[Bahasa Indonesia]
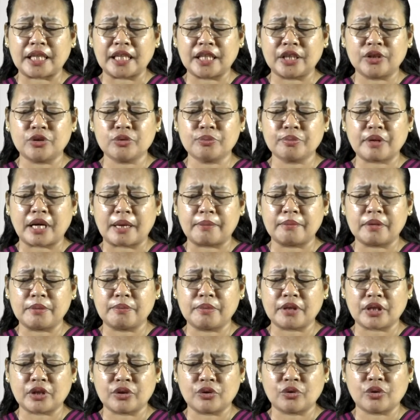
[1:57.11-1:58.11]
hidup kami
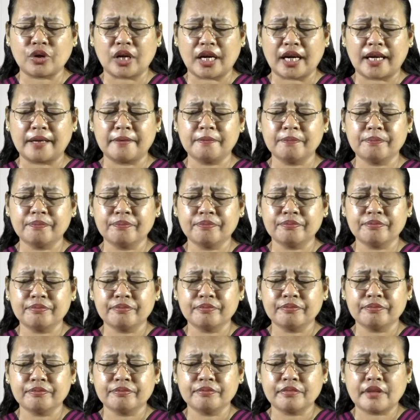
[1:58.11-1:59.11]
berdoa.
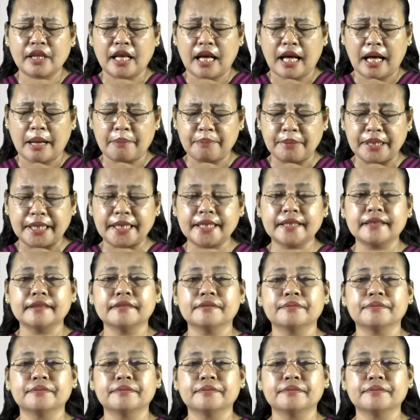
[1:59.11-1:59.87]
Amin.